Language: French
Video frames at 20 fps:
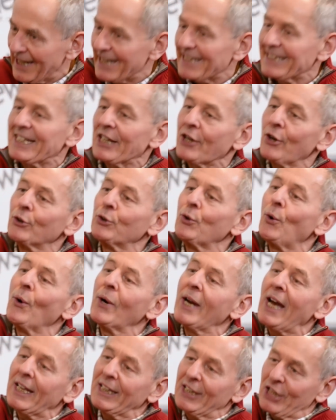C'est quand on
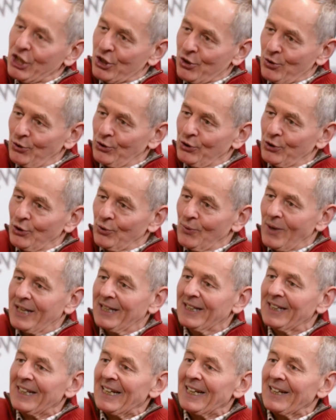regarde des choses de loin.
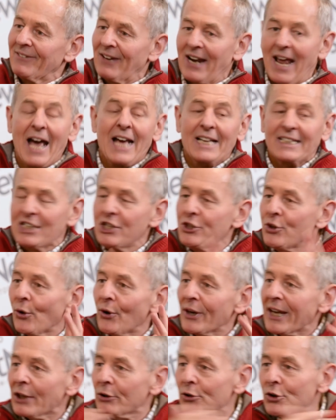Si je
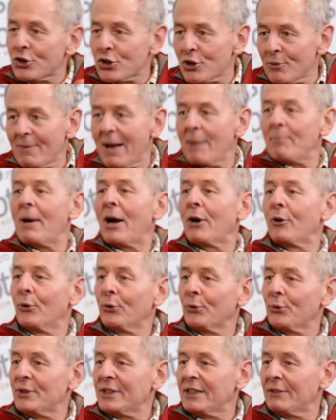regarde le chemin
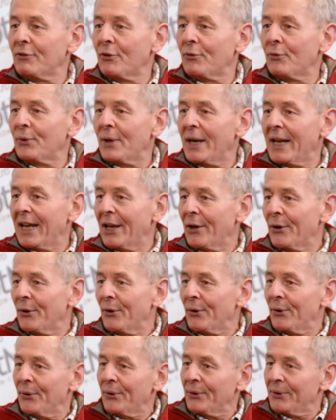parcouru, si vous voulez,
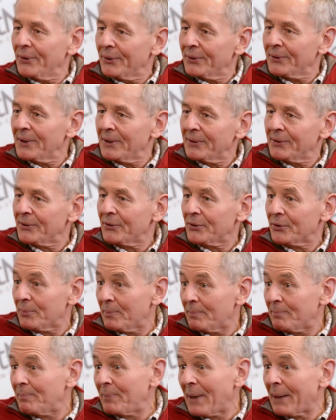euh, euh,
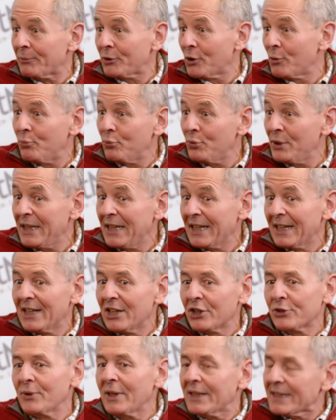euh, depuis,
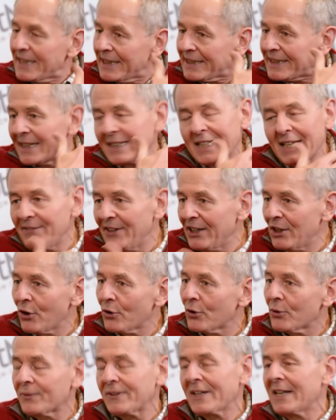je c'est
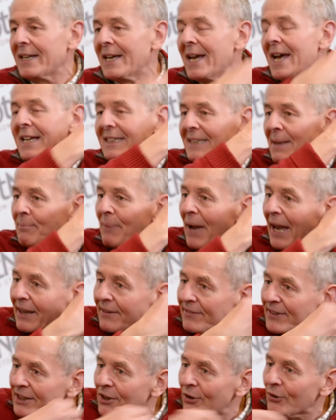évident. ça me paraît
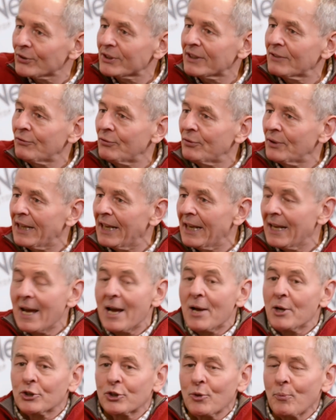évident, si vous voulez.
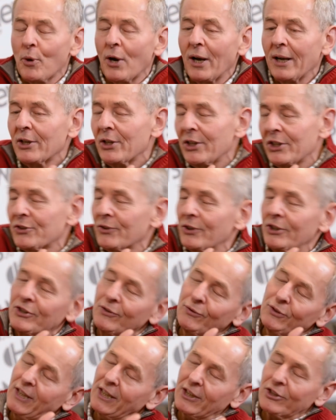Je prends, je, vais
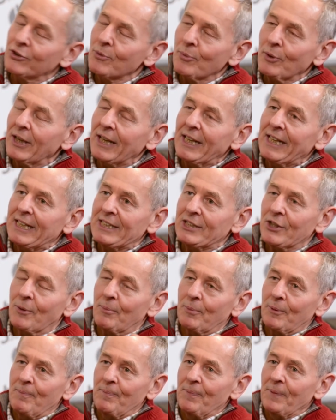vous dire, je prends un
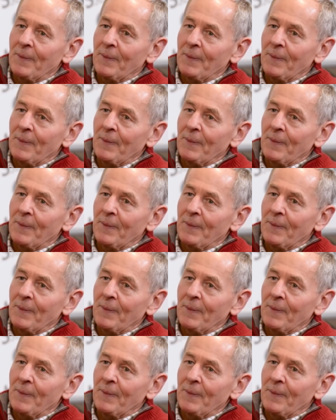exemple.